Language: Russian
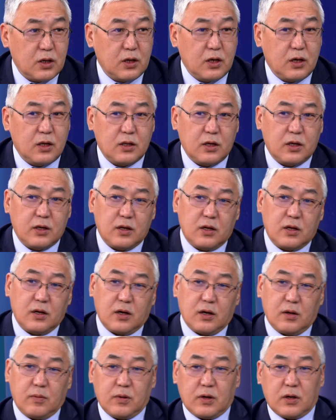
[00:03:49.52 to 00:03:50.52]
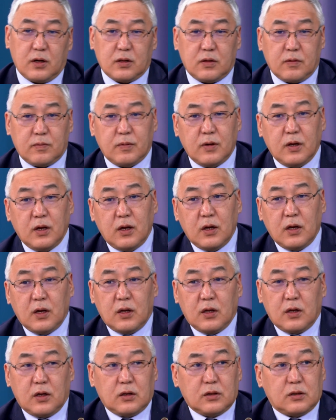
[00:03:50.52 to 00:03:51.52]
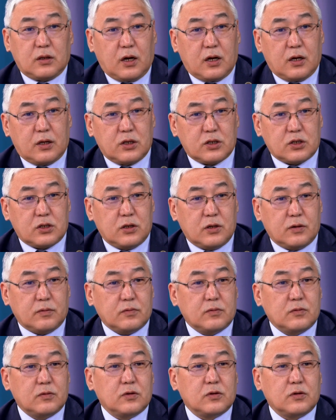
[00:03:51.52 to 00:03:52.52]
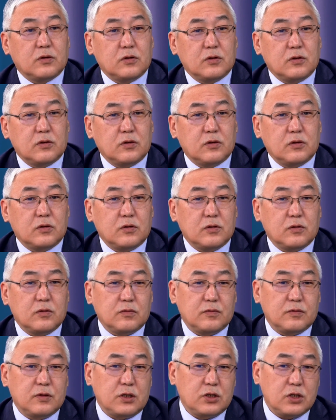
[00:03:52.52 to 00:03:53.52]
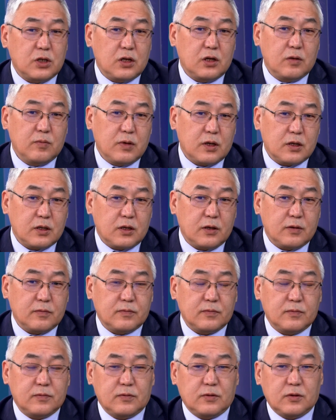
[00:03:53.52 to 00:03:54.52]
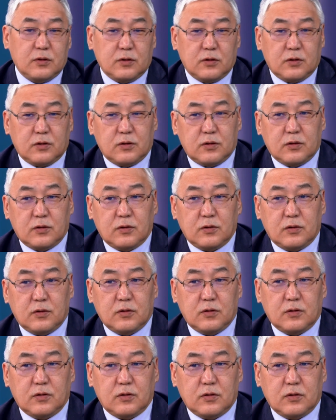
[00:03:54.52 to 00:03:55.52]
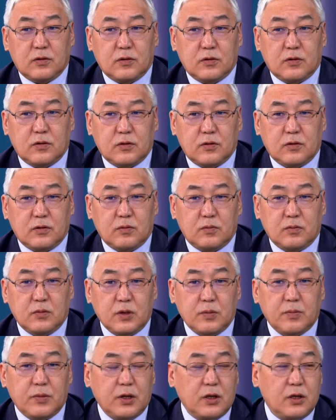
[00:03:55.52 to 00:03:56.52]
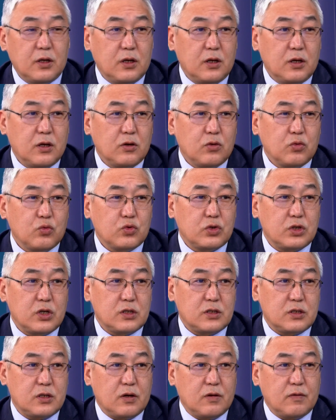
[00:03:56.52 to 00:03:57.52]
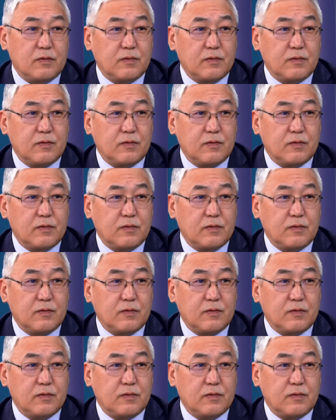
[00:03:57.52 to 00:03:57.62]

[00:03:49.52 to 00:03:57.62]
летательных аппаратов. Да, конечно. В начале марта мы приняли участие